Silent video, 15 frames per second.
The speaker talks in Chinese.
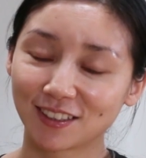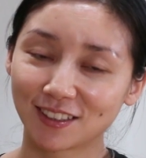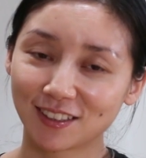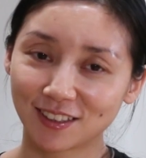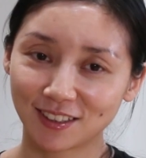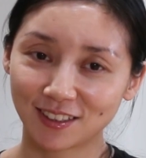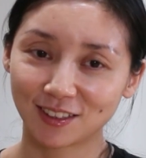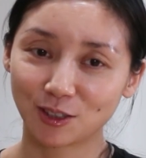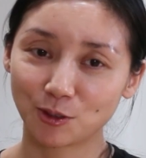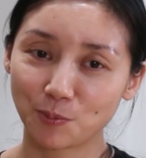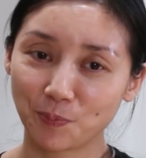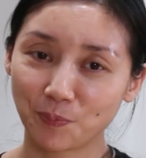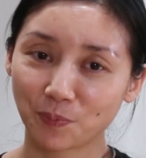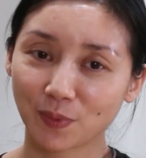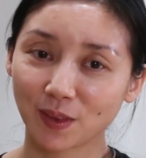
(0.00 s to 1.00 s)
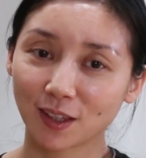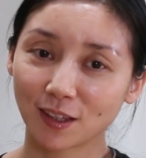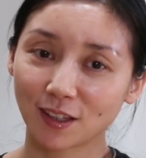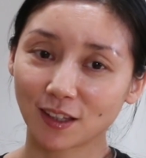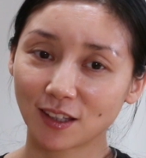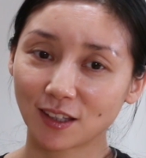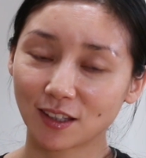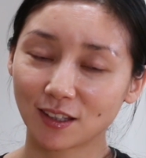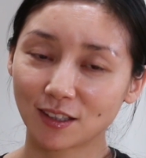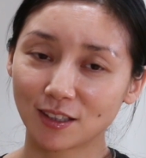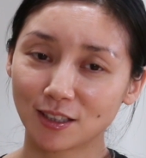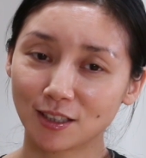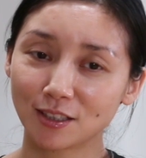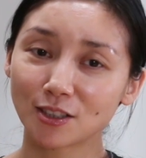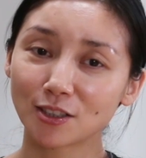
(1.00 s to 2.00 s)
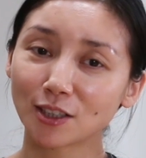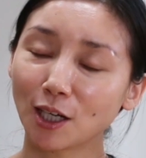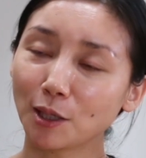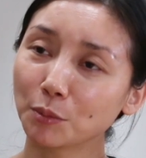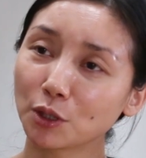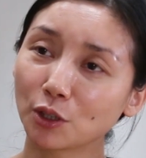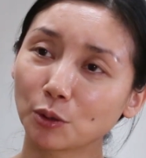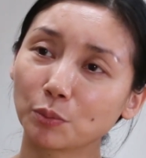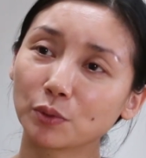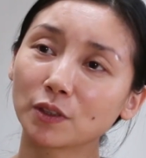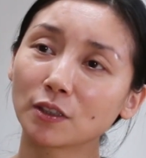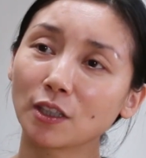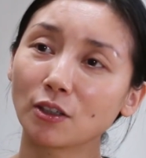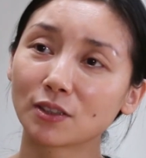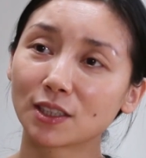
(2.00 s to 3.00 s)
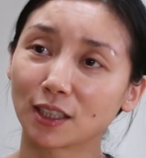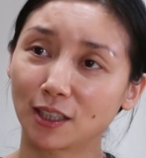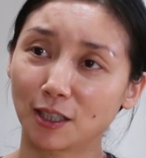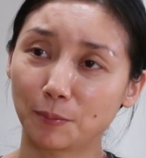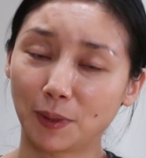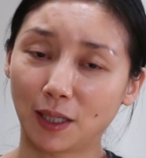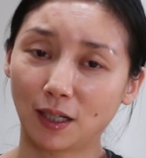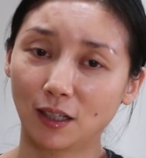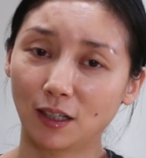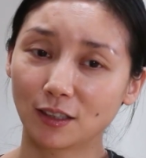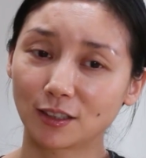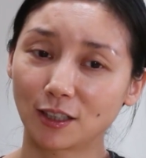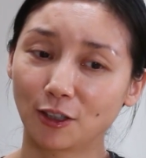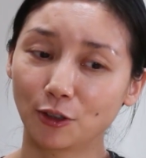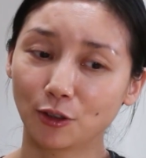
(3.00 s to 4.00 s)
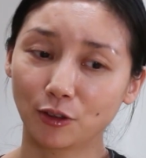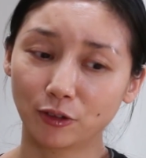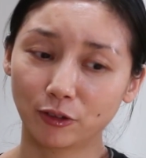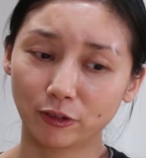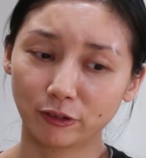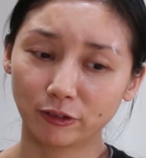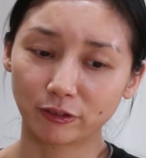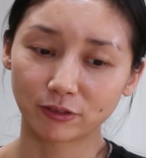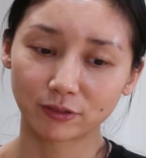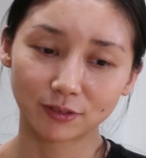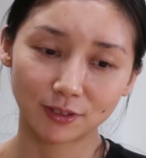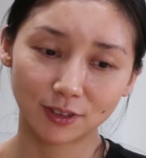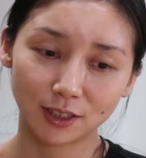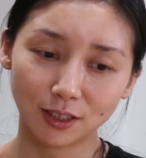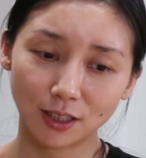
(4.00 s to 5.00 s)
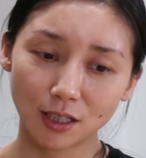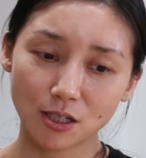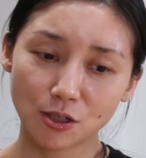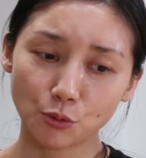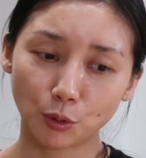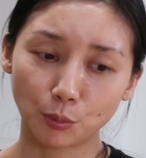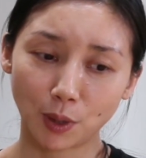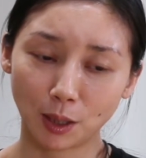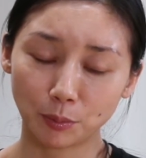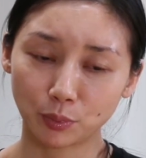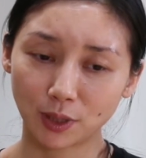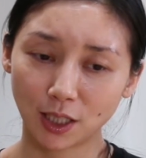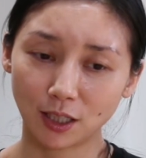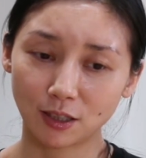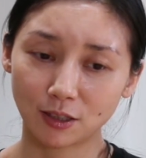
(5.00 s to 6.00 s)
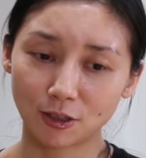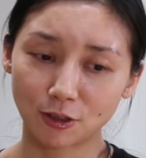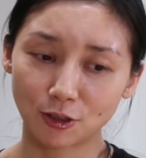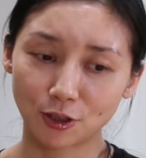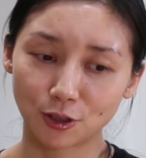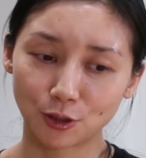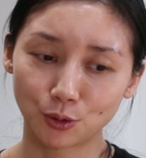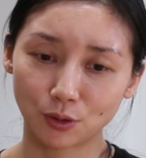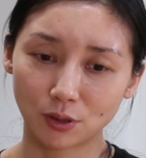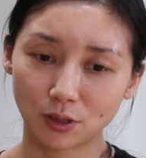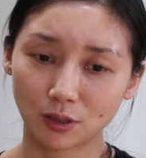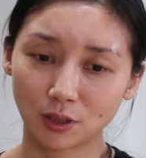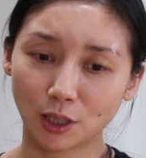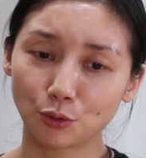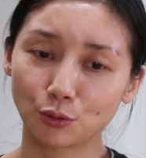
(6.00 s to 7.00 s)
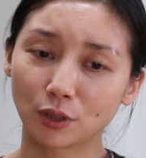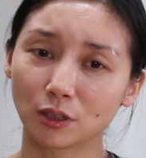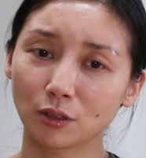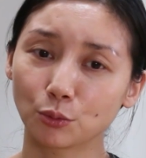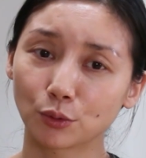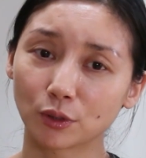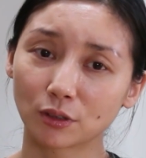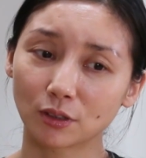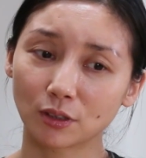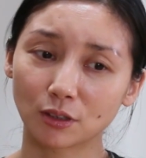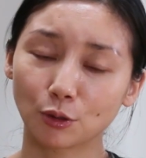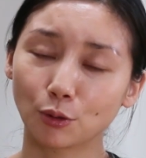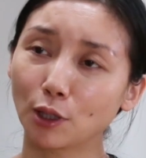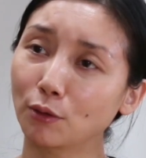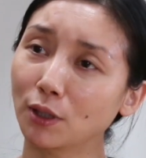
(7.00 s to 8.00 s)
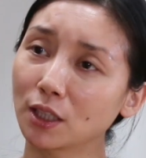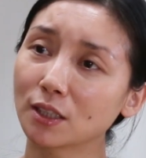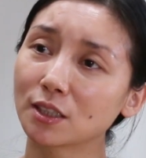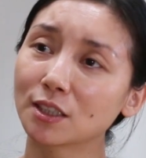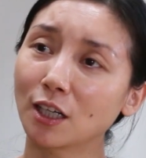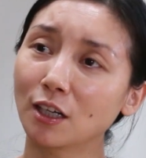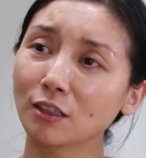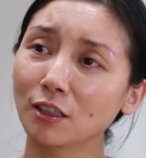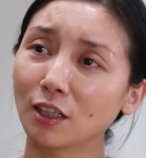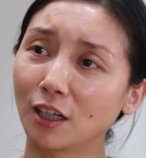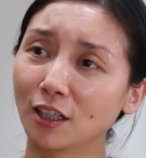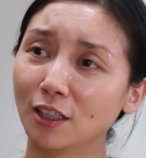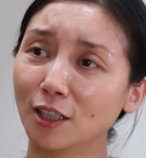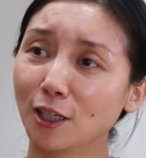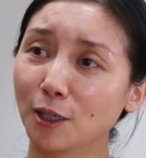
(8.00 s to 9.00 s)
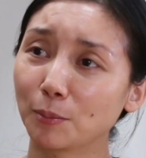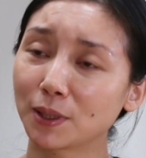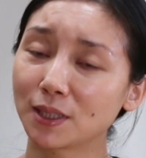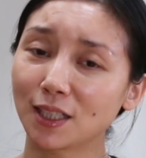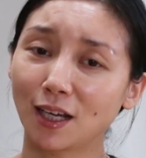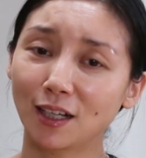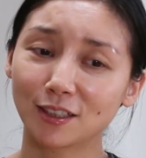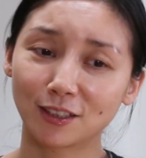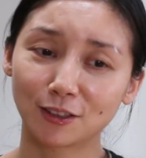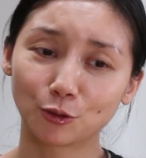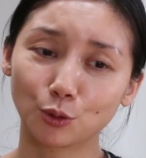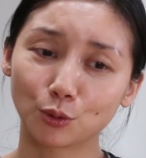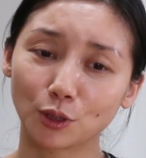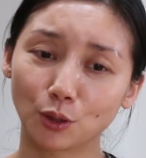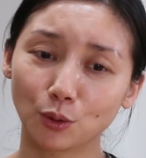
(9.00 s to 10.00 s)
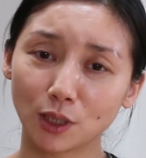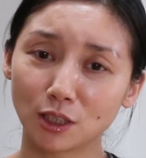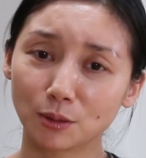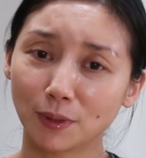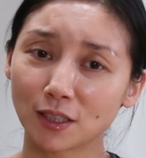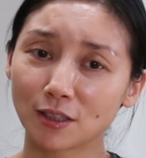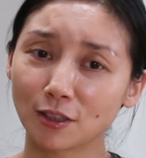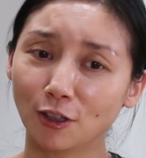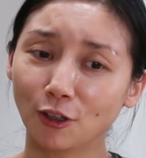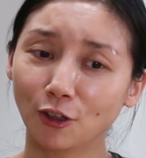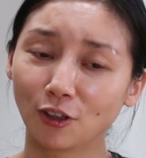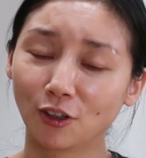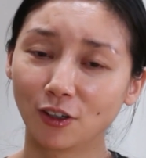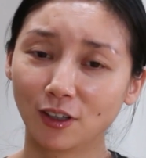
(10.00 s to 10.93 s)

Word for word: 嗯，其实他们是不知道我在干嘛。然后一开始我妈不太支持，就是她觉得我这个画画太脏了，把家里弄得乱七八糟。